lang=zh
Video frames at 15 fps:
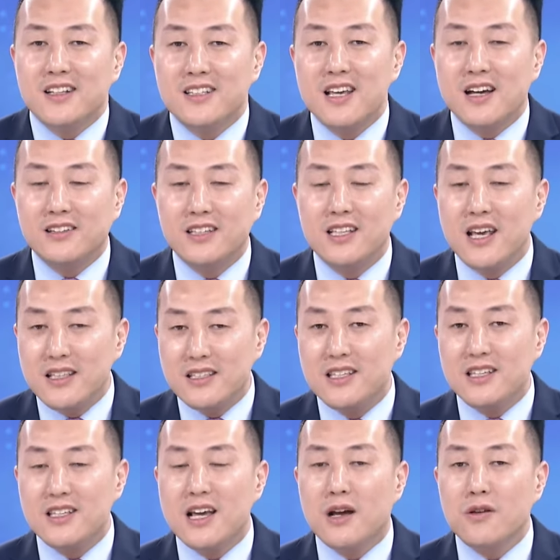像天
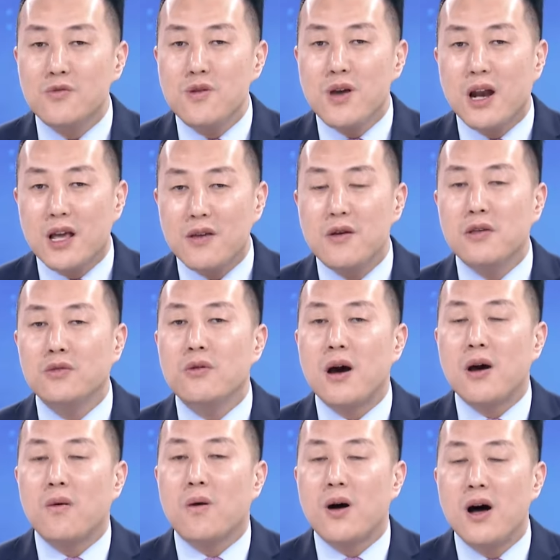气一样越来越
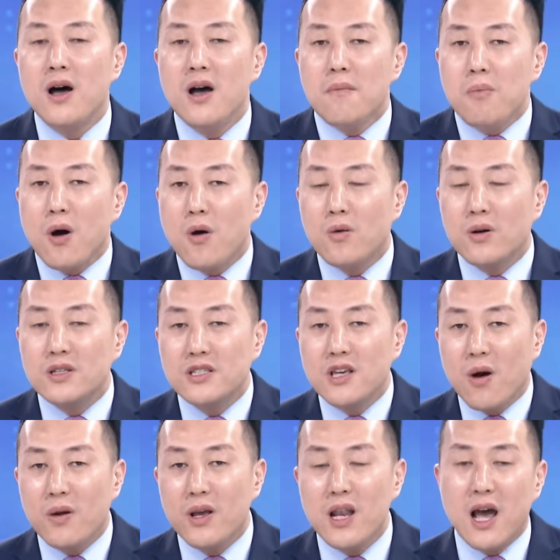暖和，包括
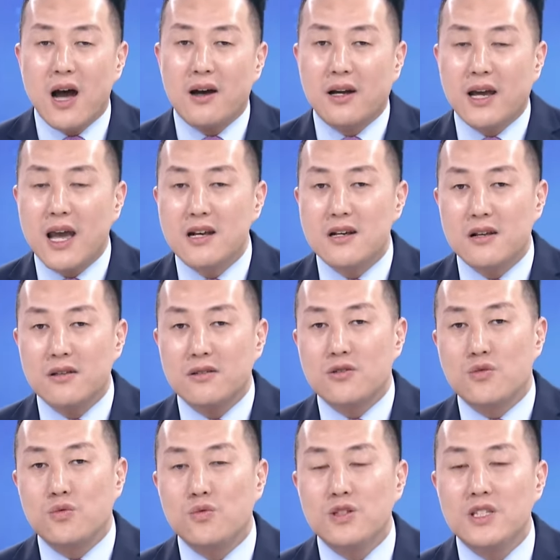交易量开始
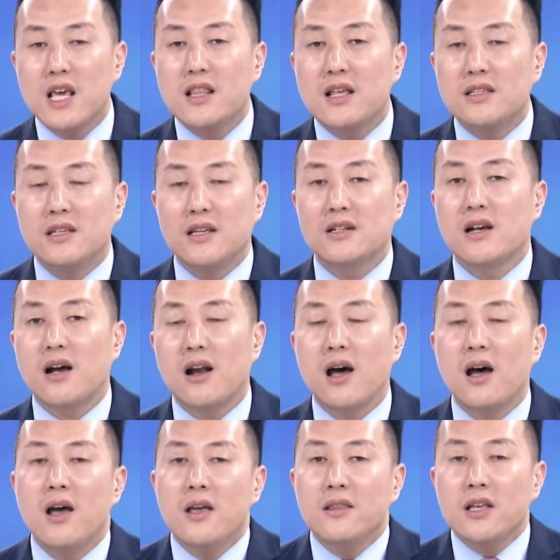逐渐的形成了，
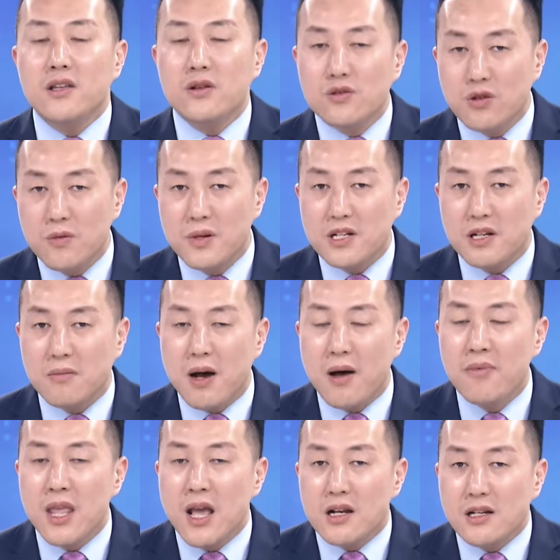那就说明什么？
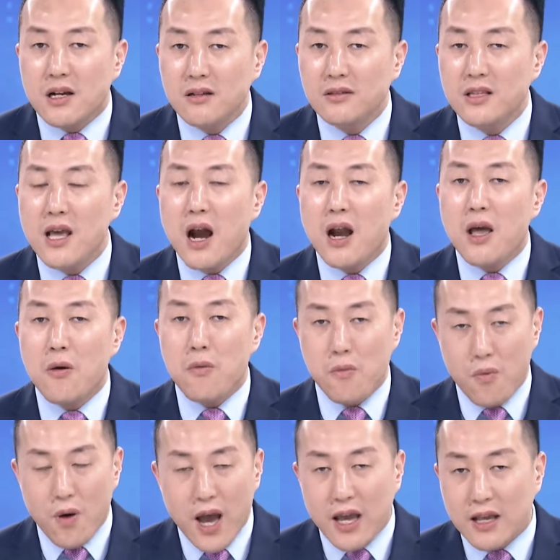整体而言，
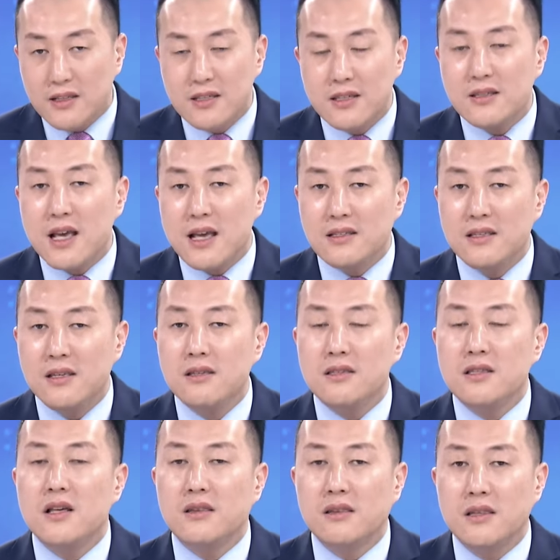外资在近
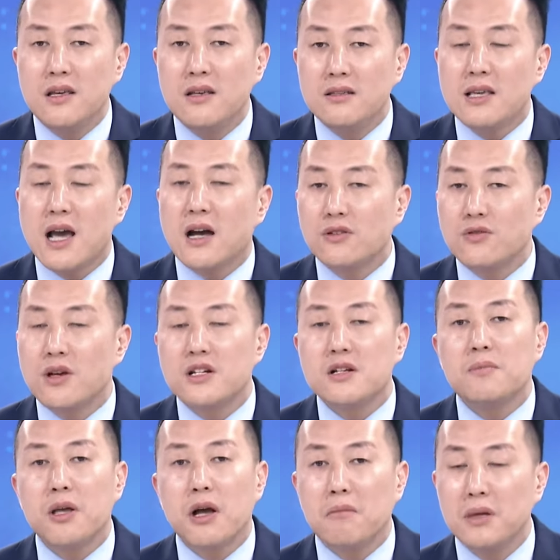期的定价权是
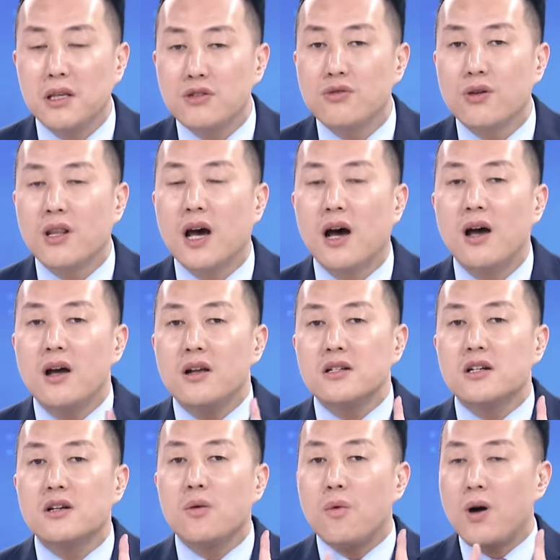比较明确的，
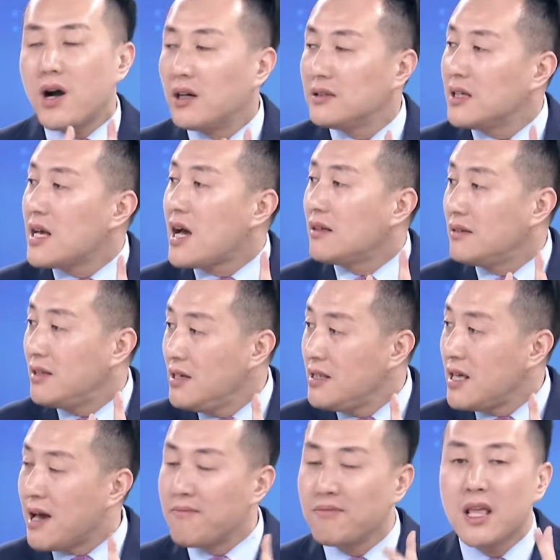这是我要告诉大家的第一
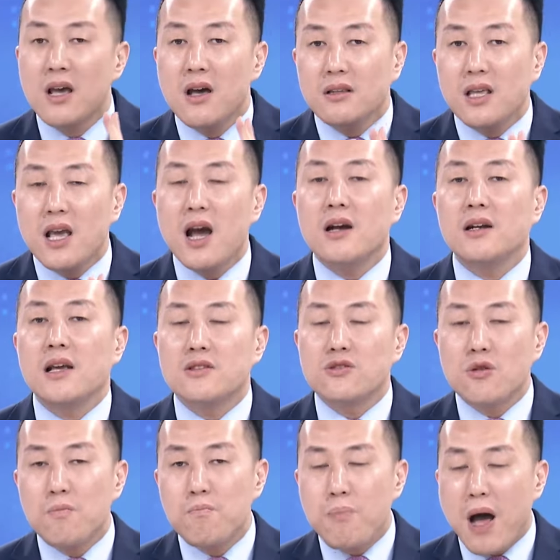点。第二点，
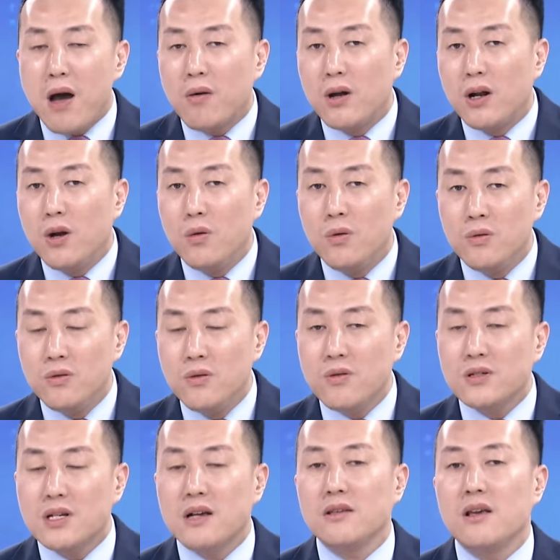从板块的轮
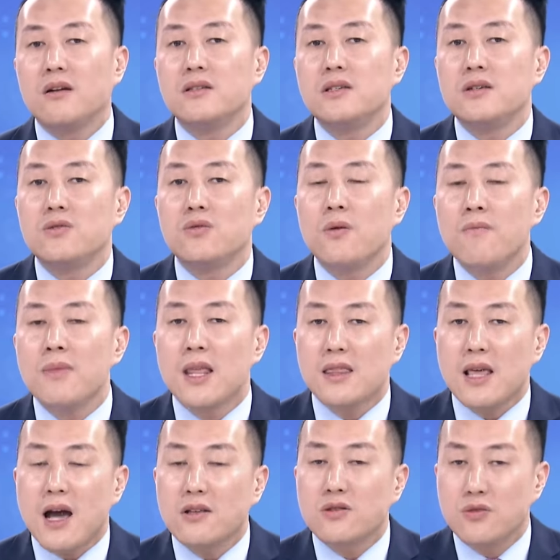动上，你要记住。
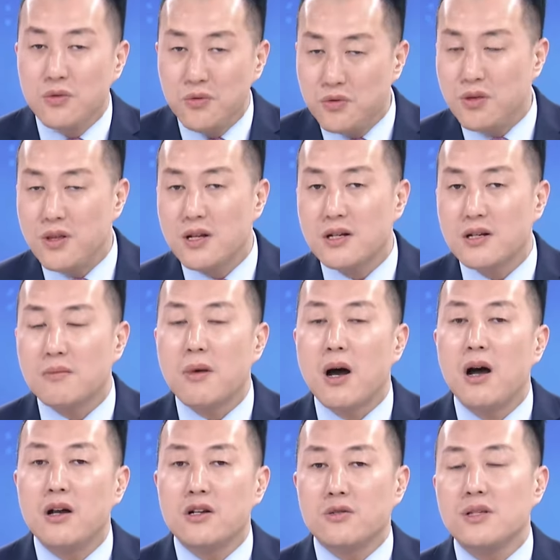它遵循的是什
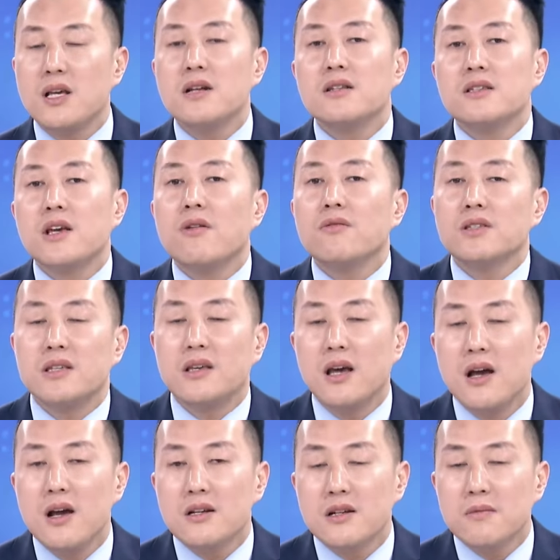么？首先是消息，
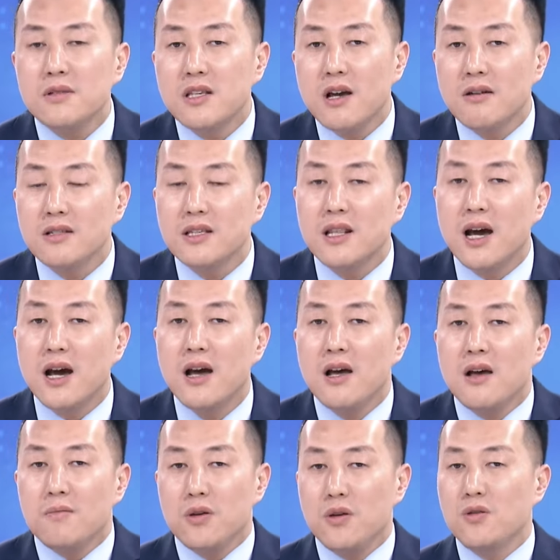什么消息呢？
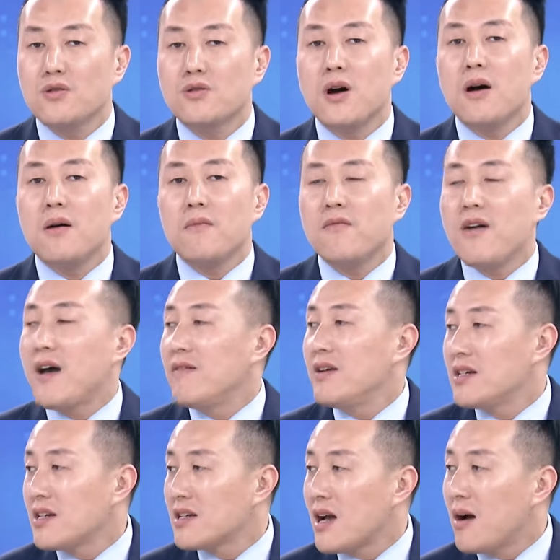比如说外围
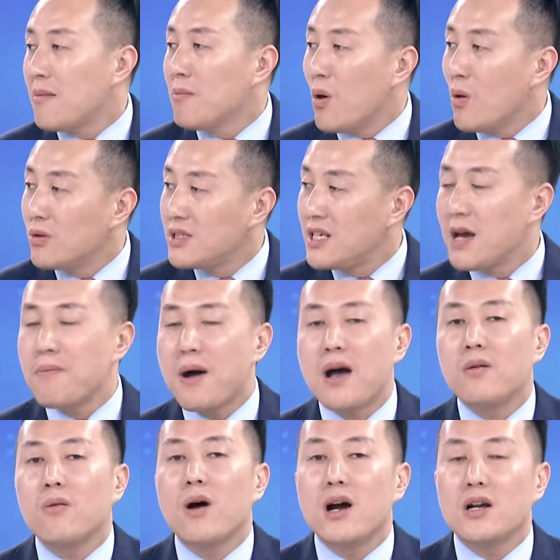市场某些
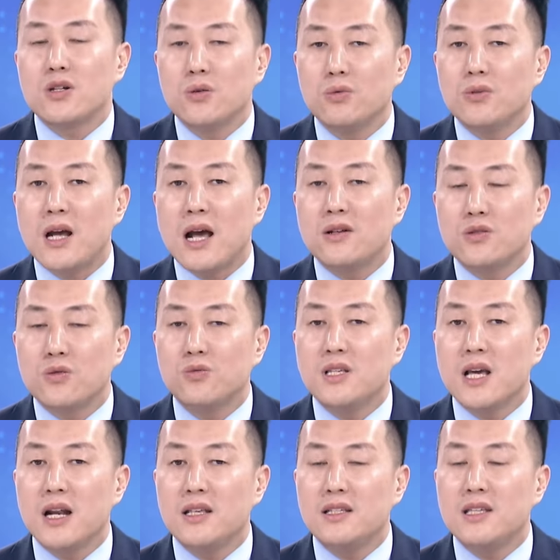板块突然出
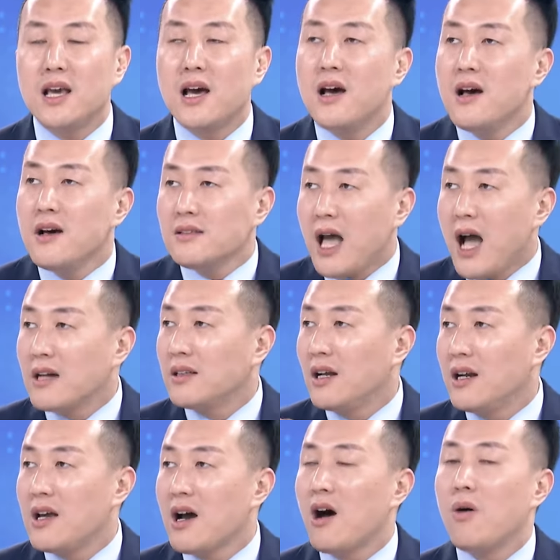现了一些大的
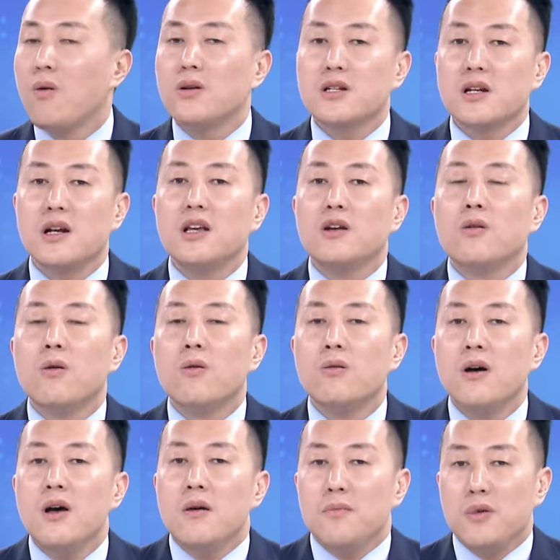利好或是利
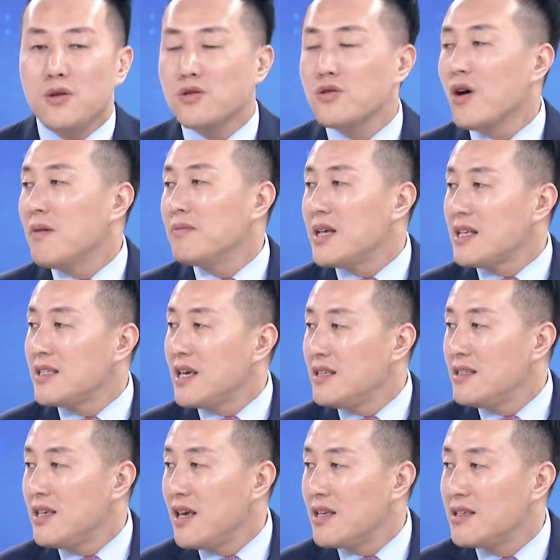空，比如说我们在前
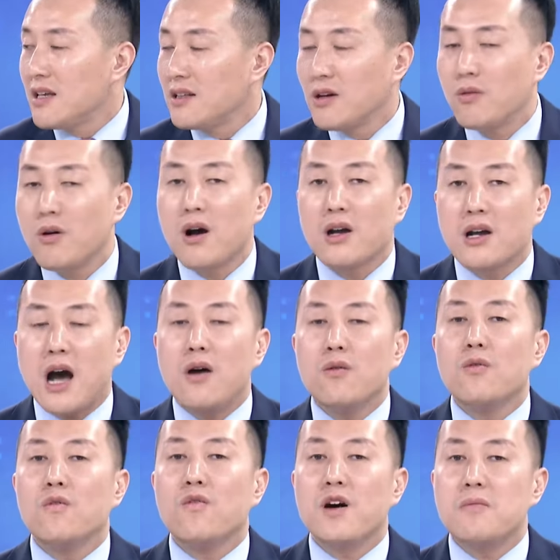期也强调过，港
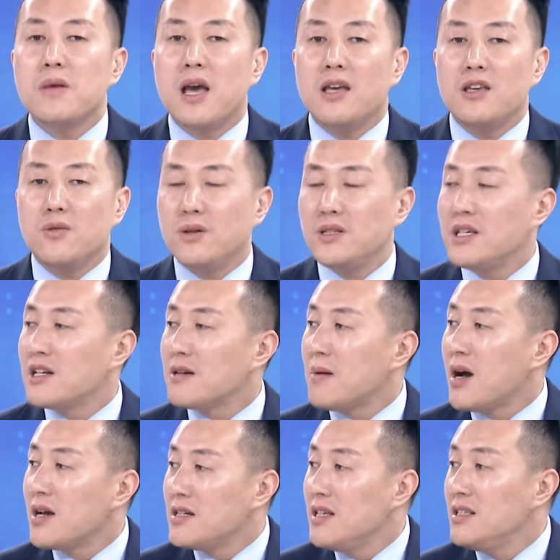股方面有一些什
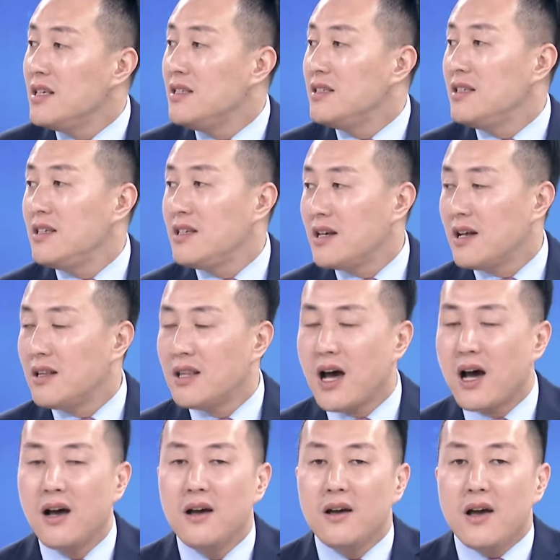么人形机器人
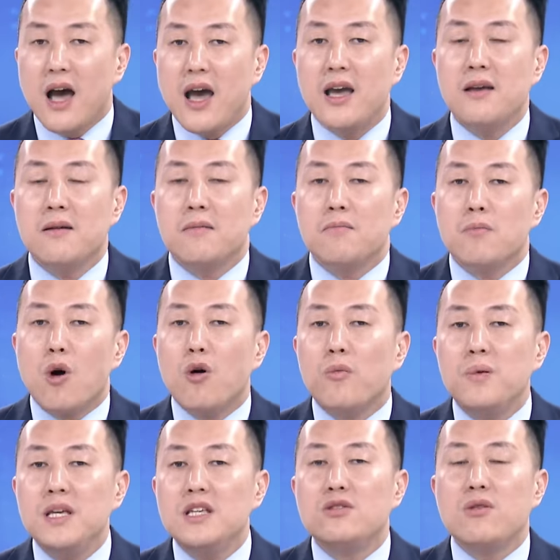的，哎，某
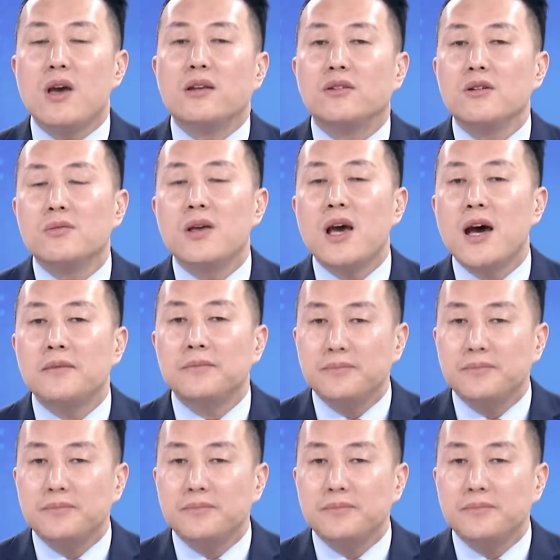必选，对不对？